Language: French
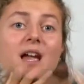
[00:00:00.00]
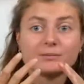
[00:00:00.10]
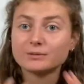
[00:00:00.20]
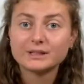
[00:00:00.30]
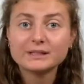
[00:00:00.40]
qui
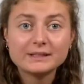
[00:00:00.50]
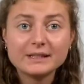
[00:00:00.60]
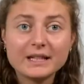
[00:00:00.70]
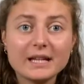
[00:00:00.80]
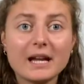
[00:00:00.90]
m'ont
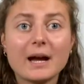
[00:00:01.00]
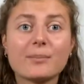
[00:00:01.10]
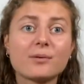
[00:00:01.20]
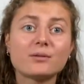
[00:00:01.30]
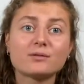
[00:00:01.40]
décidé à
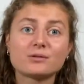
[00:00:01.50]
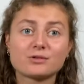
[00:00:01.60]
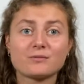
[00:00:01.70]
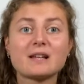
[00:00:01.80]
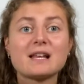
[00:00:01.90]
prendre le
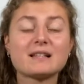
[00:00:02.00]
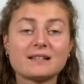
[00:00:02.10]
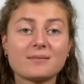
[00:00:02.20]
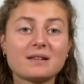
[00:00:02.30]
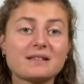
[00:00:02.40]
chemin de l'année
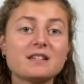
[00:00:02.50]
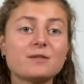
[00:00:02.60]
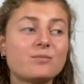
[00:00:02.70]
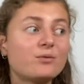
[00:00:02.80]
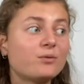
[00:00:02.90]

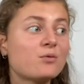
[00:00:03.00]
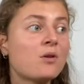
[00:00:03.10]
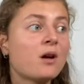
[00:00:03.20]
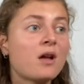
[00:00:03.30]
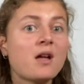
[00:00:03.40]
sabbatique plutôt